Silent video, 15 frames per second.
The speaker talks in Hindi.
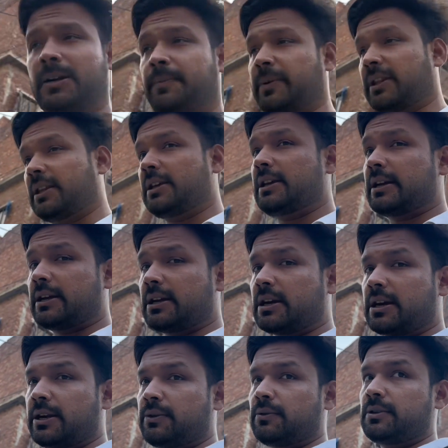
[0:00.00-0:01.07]
कपत्ती है कि
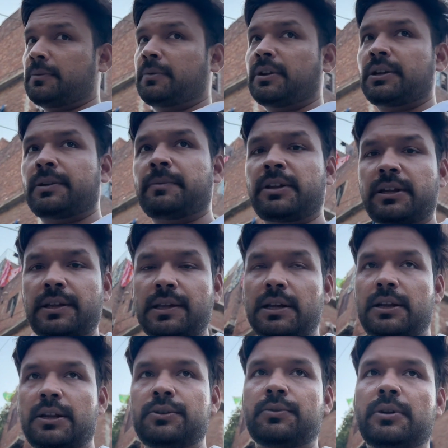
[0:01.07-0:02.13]
गाड़ी को जब तक ज़मीन के साथ
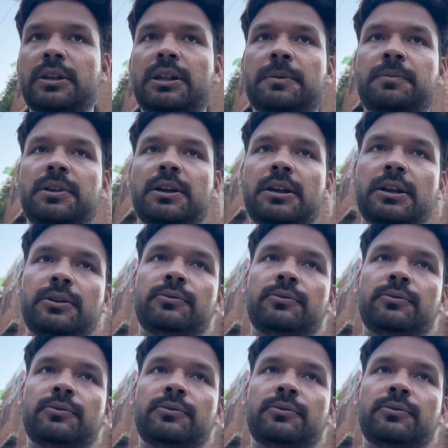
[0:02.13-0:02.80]
ना जोड़े तब तक नहीं